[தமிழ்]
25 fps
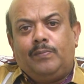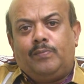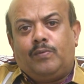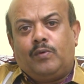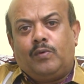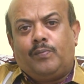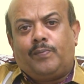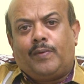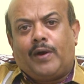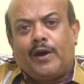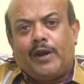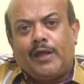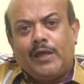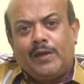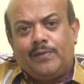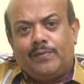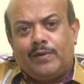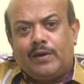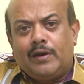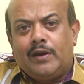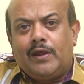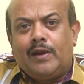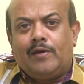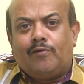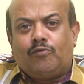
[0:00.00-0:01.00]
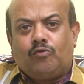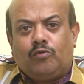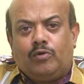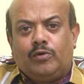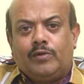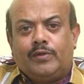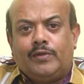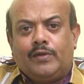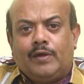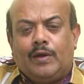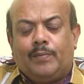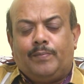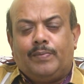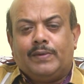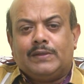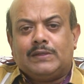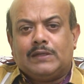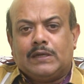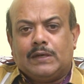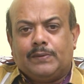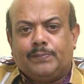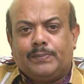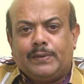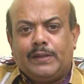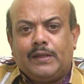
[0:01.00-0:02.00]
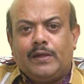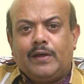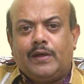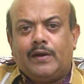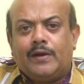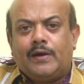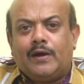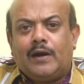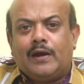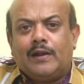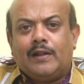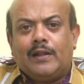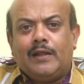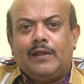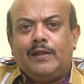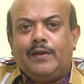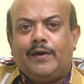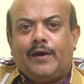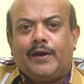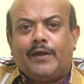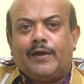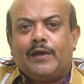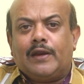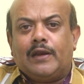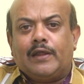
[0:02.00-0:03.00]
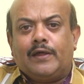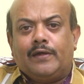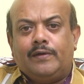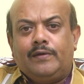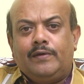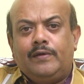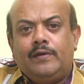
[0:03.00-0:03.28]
ஒரு பழைய வரலாறு சொல்லுது அப்போ சிலப்பதிகாரம் காலத்தில் இது நடக்கலை